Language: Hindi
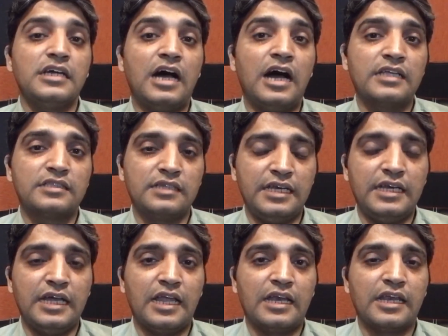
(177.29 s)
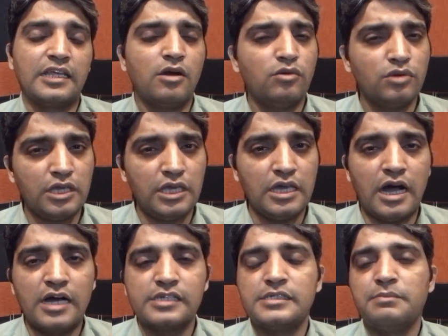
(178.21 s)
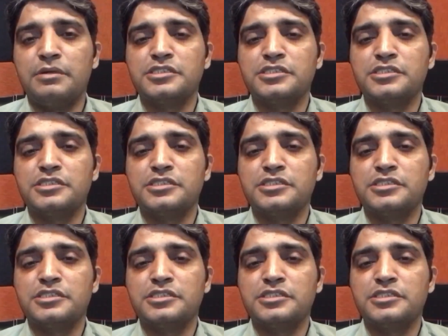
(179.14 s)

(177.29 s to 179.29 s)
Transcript: हाथ नहीं डाल रहे या उनकी आंख से